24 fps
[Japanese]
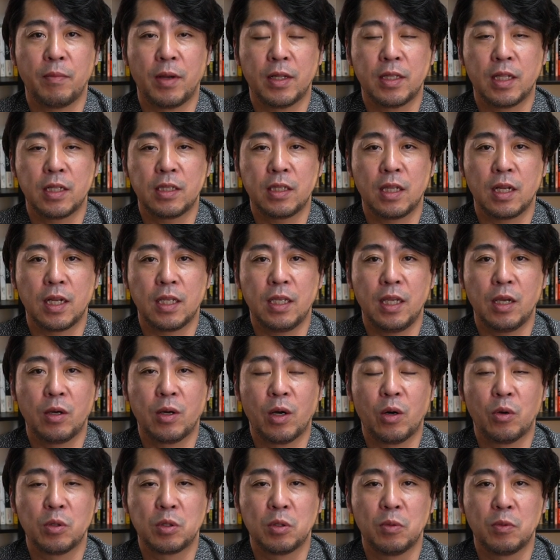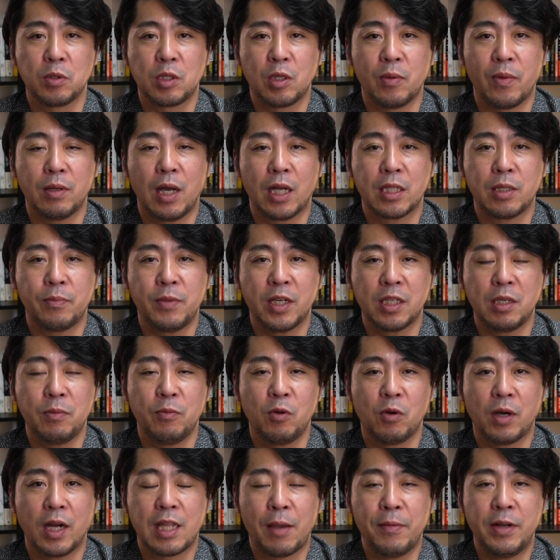まあ、だったら家を買おうと思っても頭金
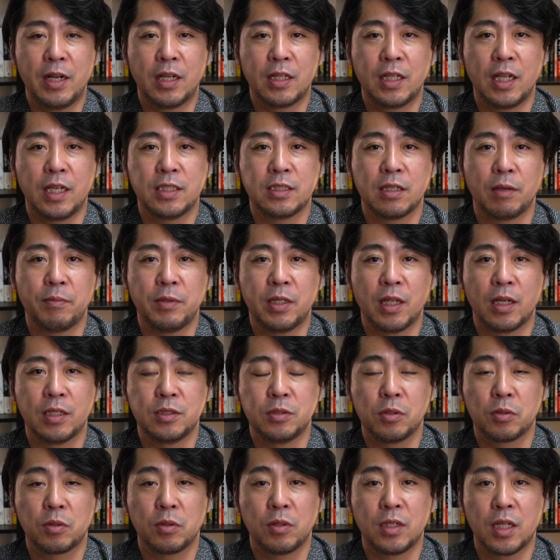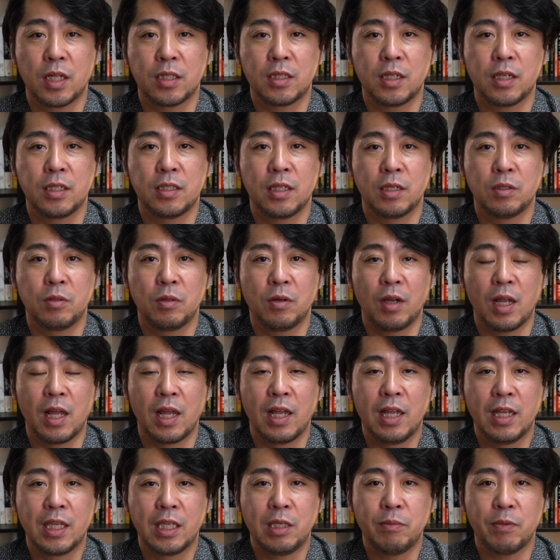も貯めらんないじゃんみたいな状況になってきてるのが、